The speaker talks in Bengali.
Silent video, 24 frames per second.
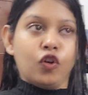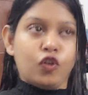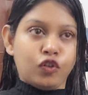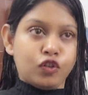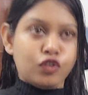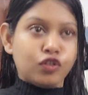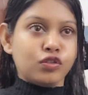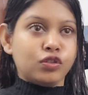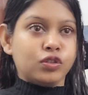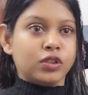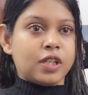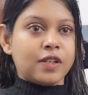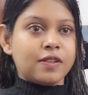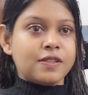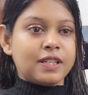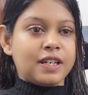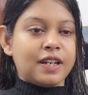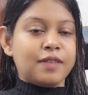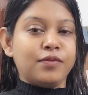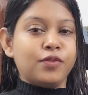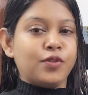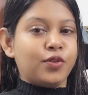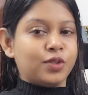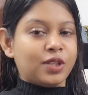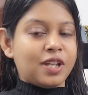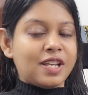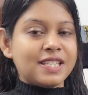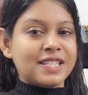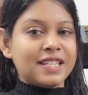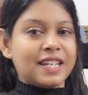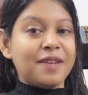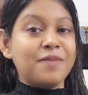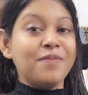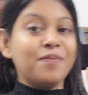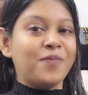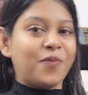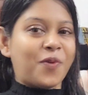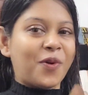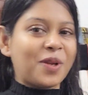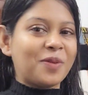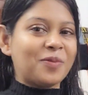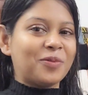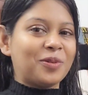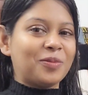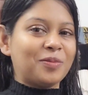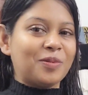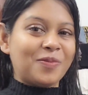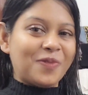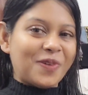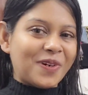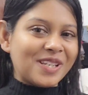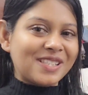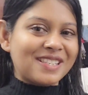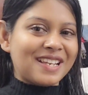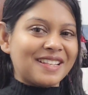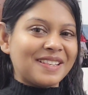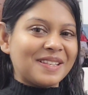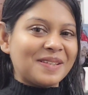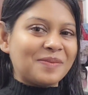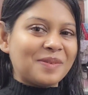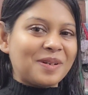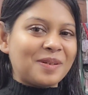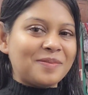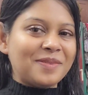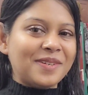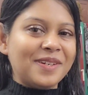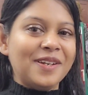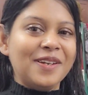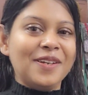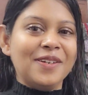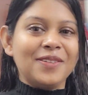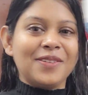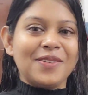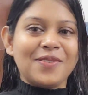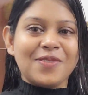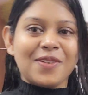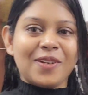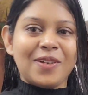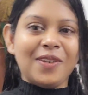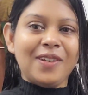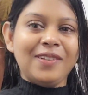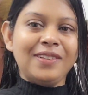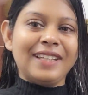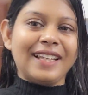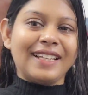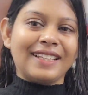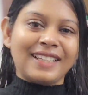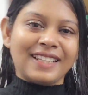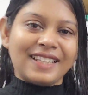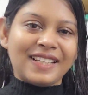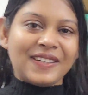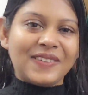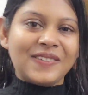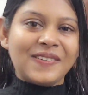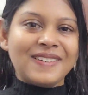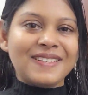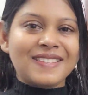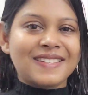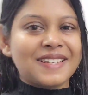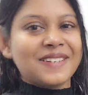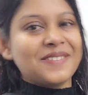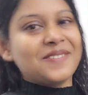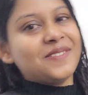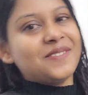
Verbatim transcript: অন্য কোথাও ছিলাম কোথায় ছিলাম পরে বলবো পরে জানতে পারবে তো চলো দেখতে থাকো আজকে